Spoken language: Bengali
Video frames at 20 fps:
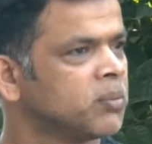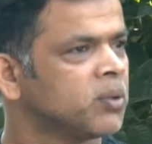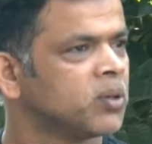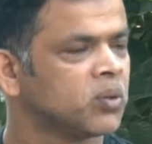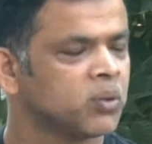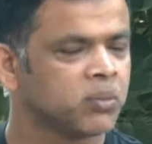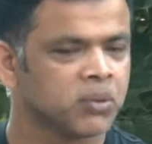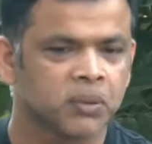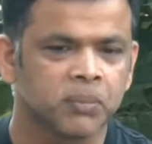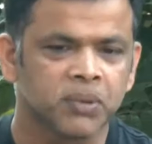এবং
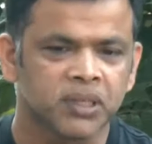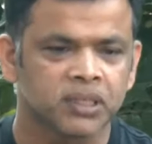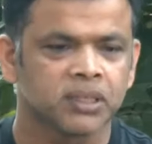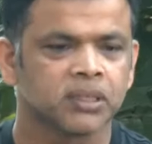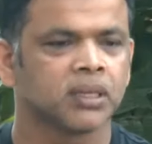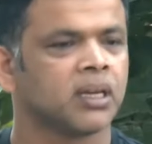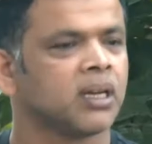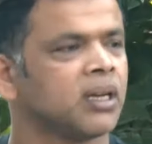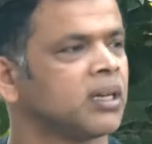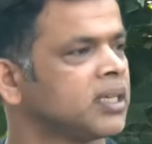ওইভাবেই
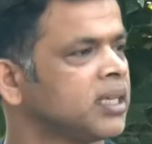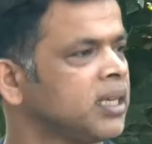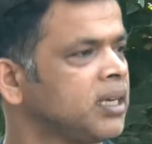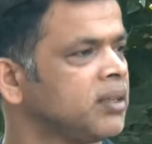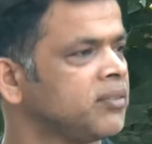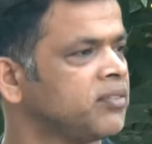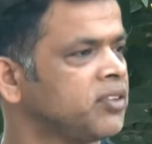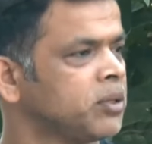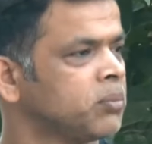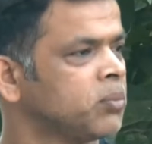
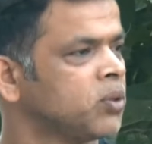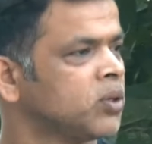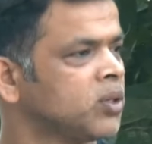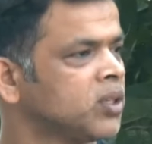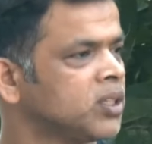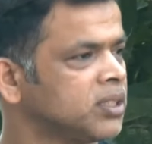খেলে ফিরবো